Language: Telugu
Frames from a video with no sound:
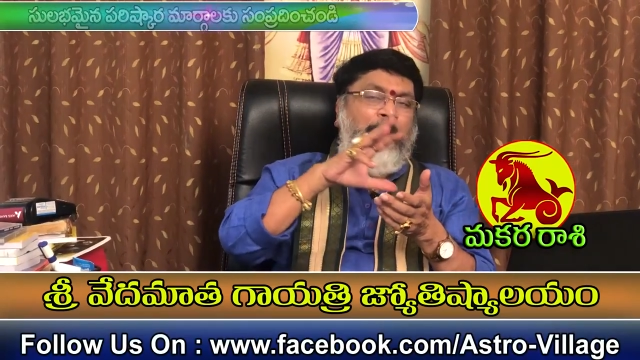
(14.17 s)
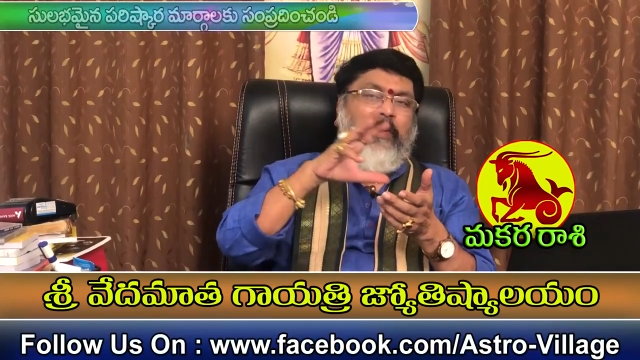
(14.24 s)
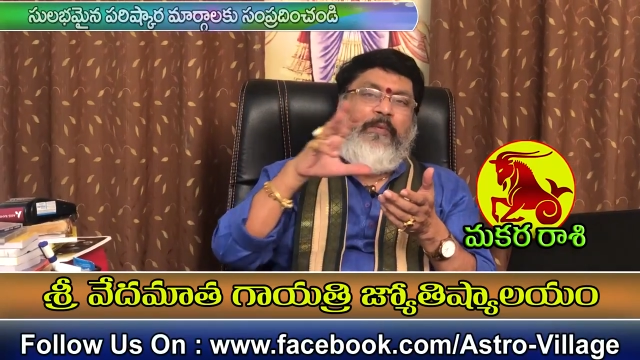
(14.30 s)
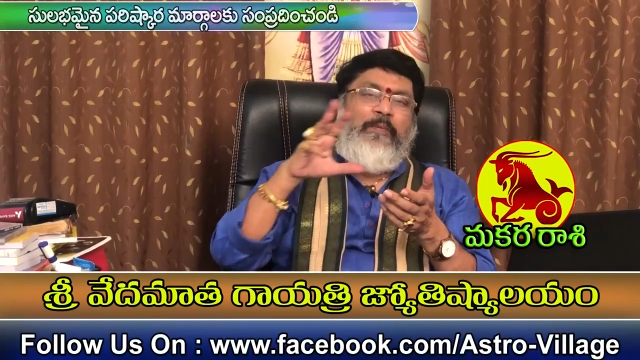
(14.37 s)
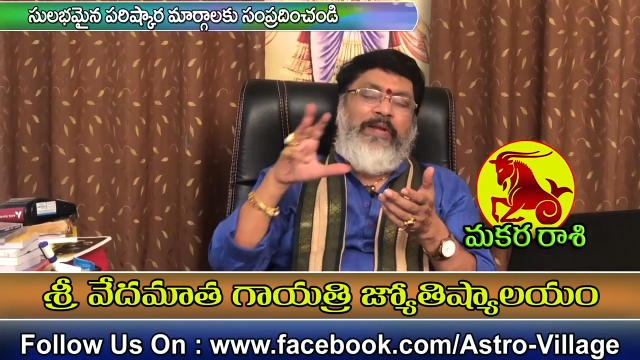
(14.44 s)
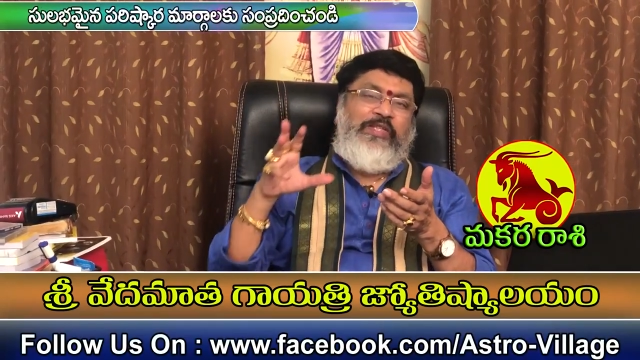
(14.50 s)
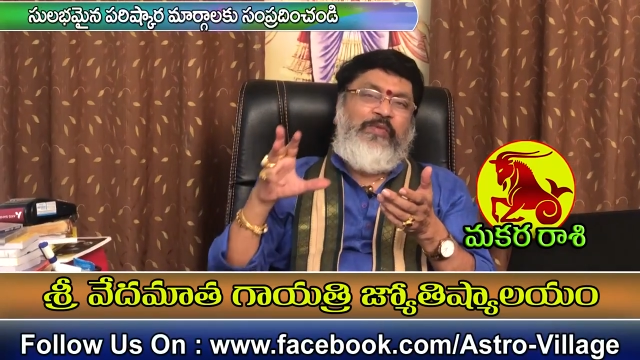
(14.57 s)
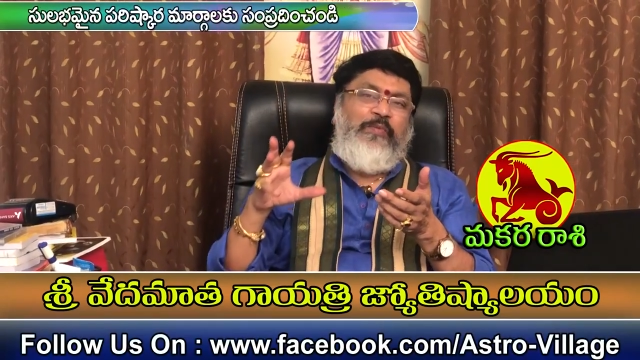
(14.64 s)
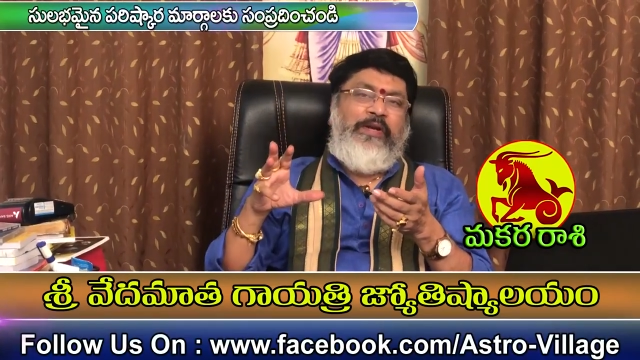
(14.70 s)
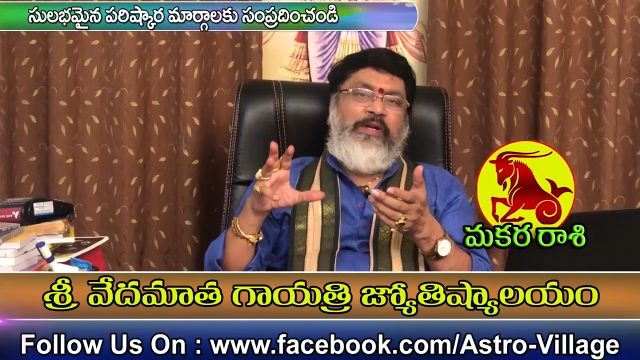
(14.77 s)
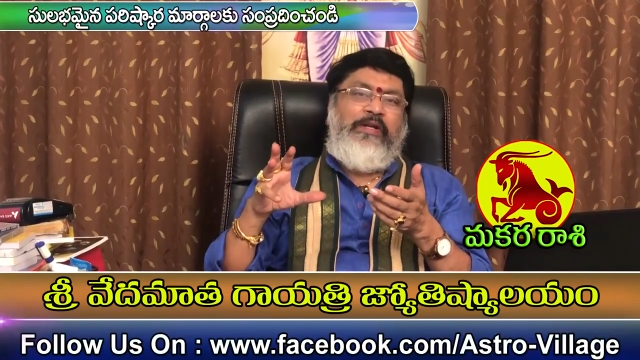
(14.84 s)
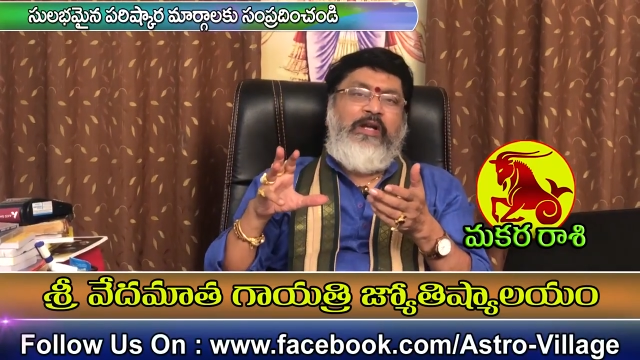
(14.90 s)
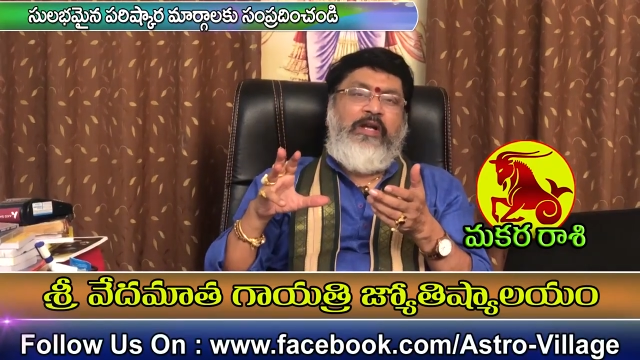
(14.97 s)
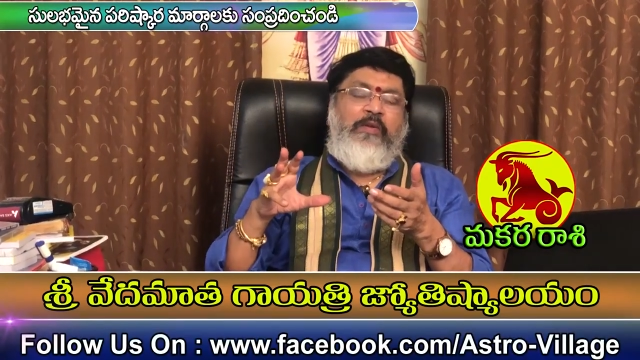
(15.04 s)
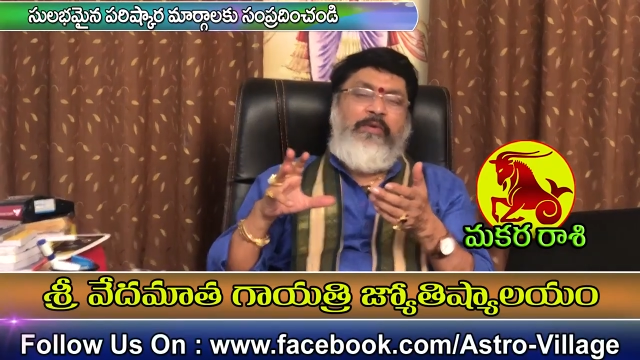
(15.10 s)
మనకి ప్లస్
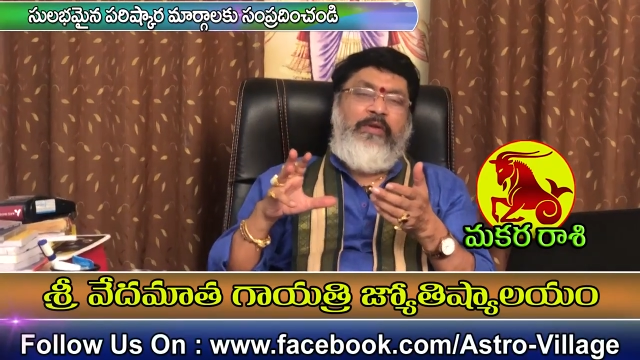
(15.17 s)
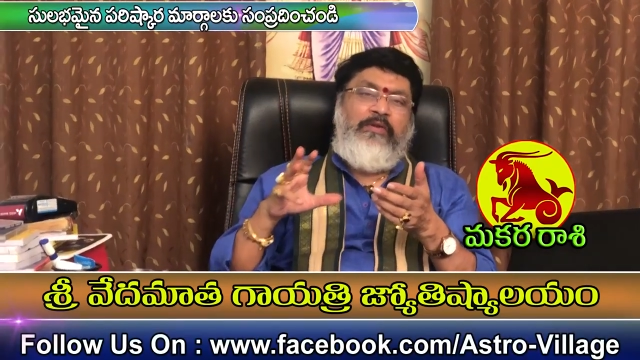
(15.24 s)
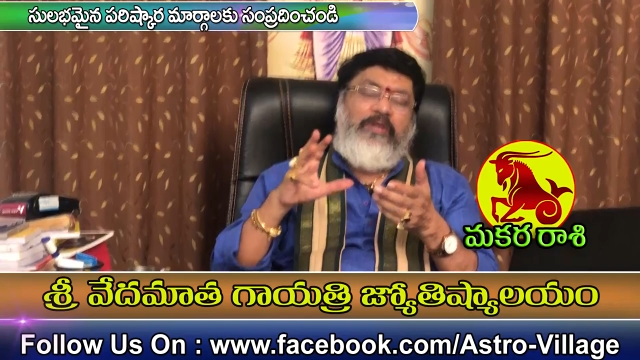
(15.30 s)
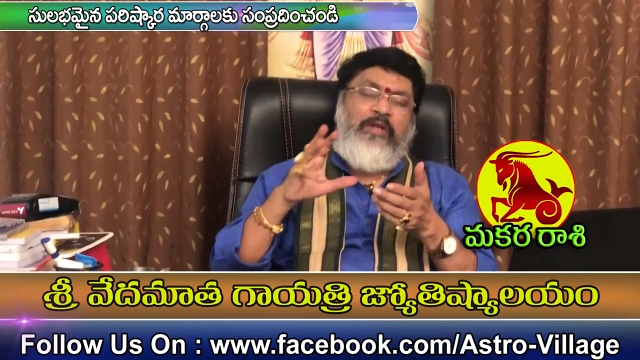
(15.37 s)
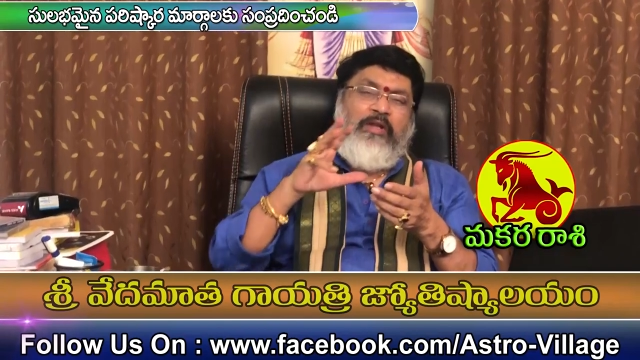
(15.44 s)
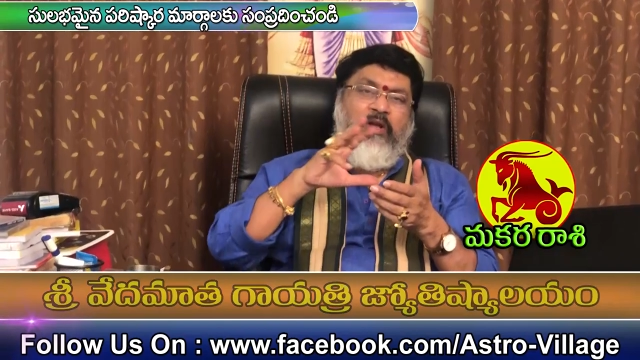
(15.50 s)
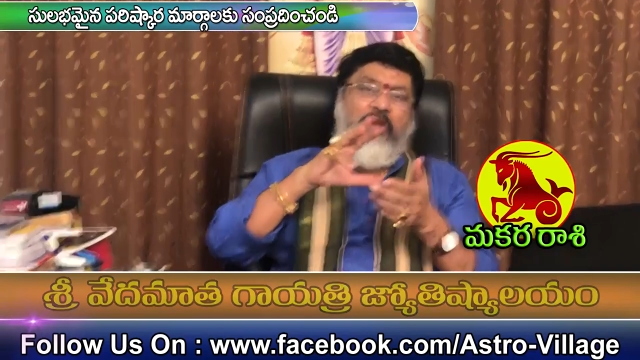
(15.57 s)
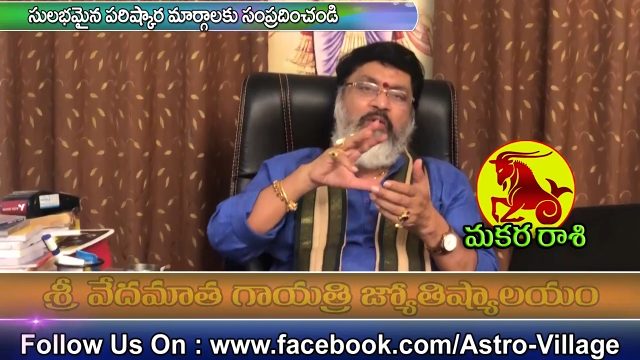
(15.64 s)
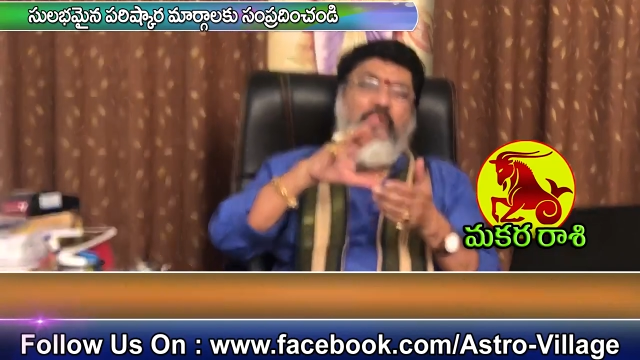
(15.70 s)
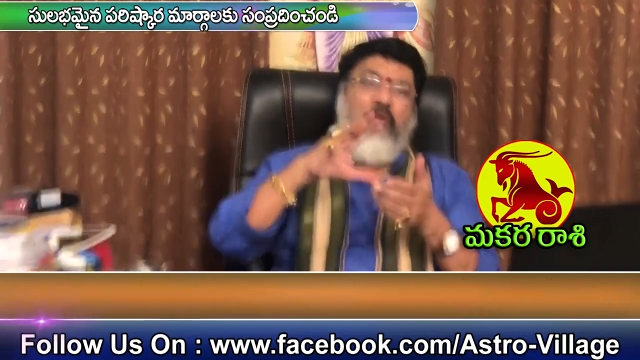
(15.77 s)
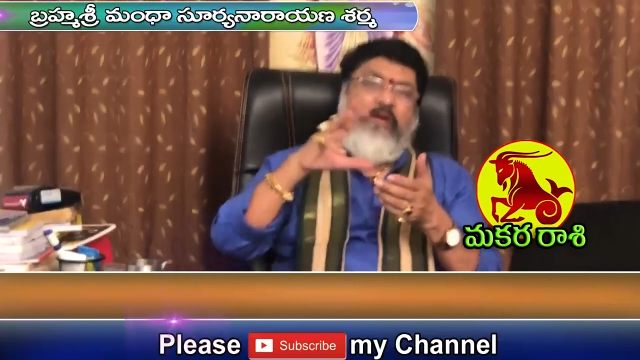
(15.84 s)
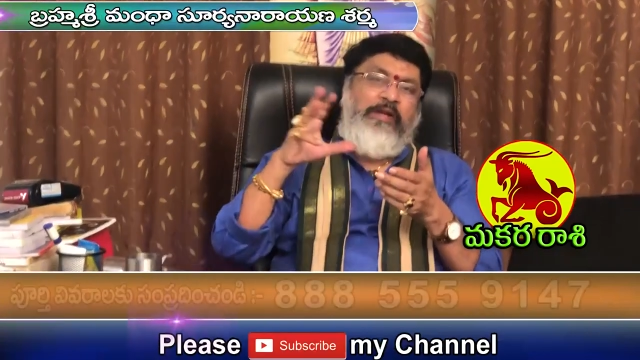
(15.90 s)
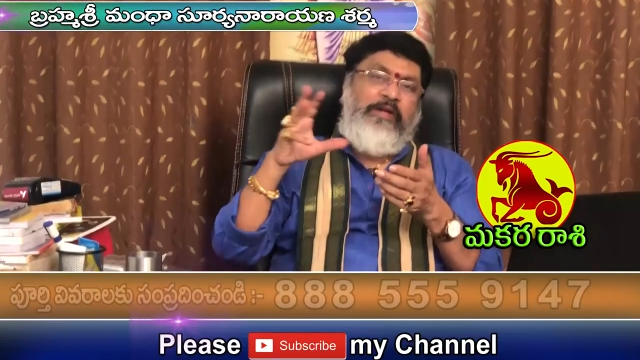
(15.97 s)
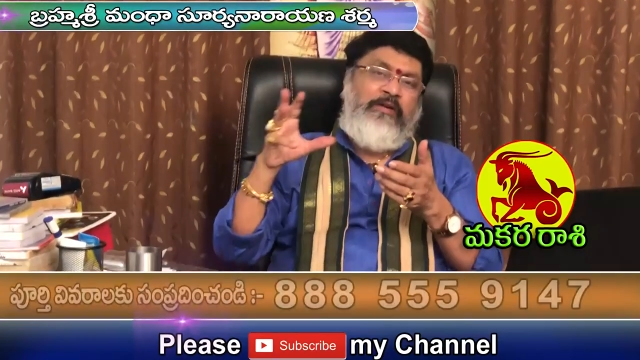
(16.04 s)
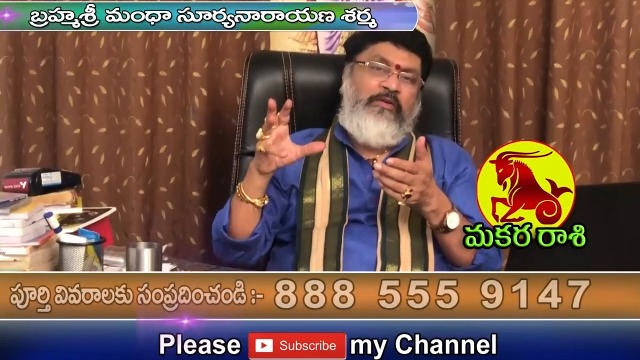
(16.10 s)
పాయింట్గా కనబడుతున్నాయి రాహు
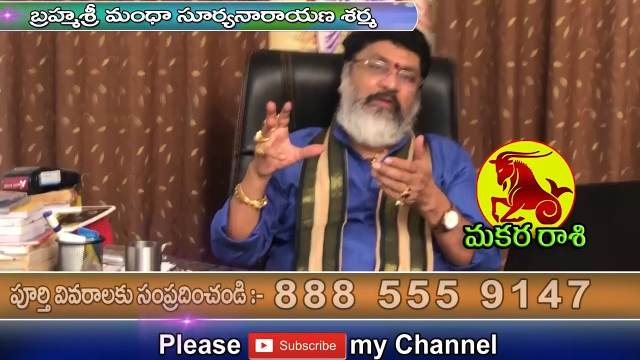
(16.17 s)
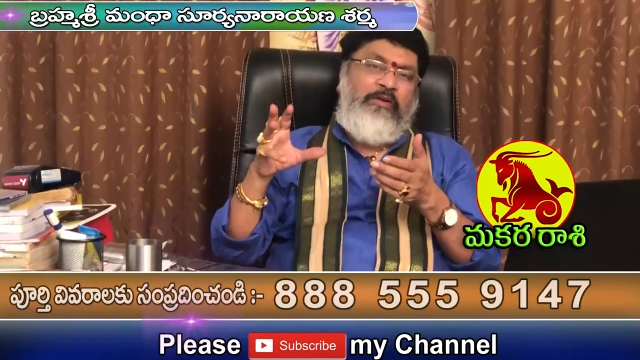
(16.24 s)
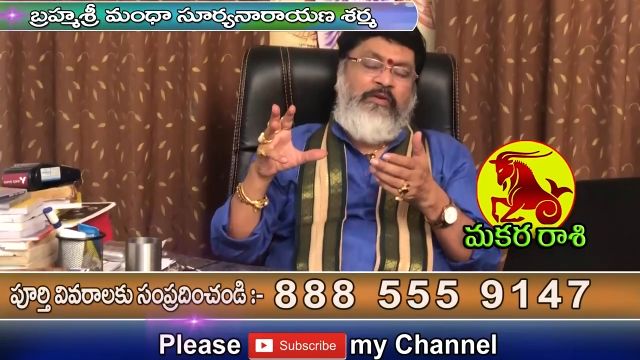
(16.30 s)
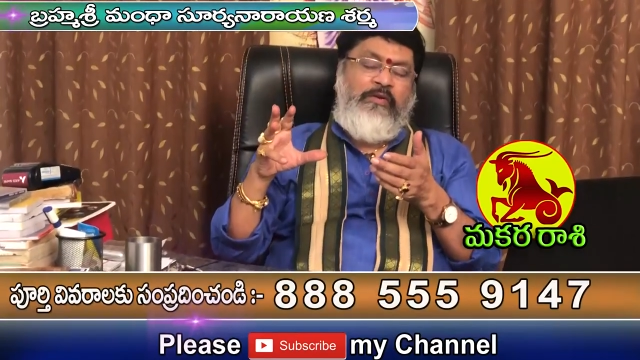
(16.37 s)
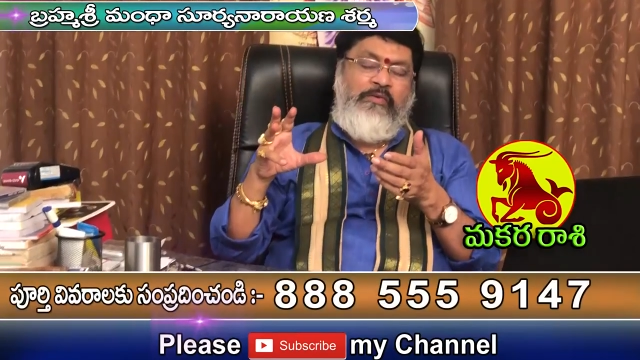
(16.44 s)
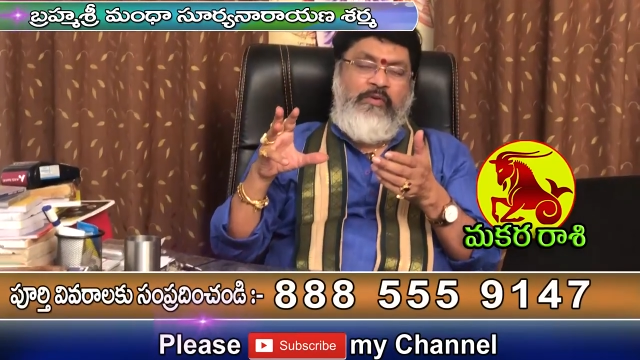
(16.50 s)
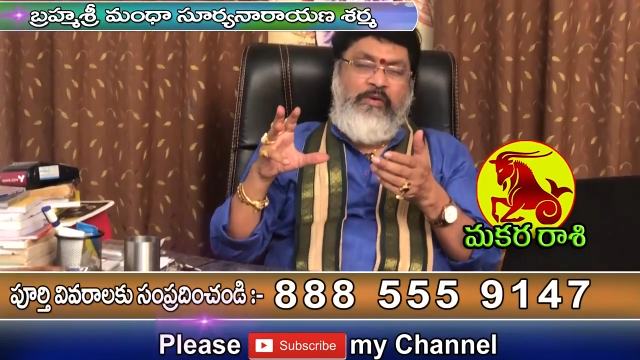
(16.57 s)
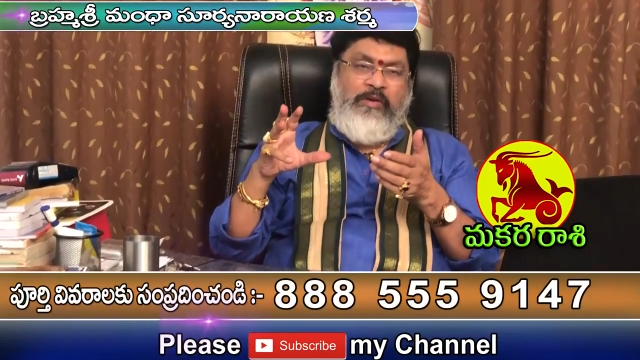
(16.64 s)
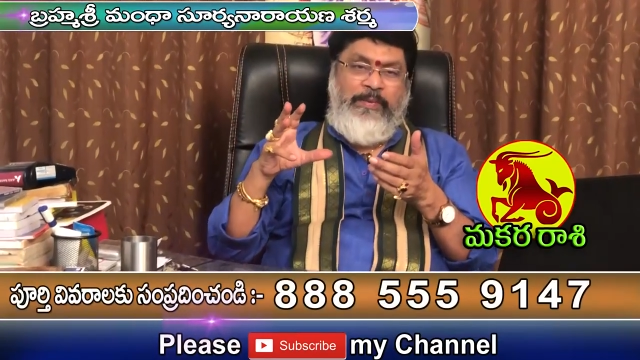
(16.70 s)
ఆరింట్లో ఉండడం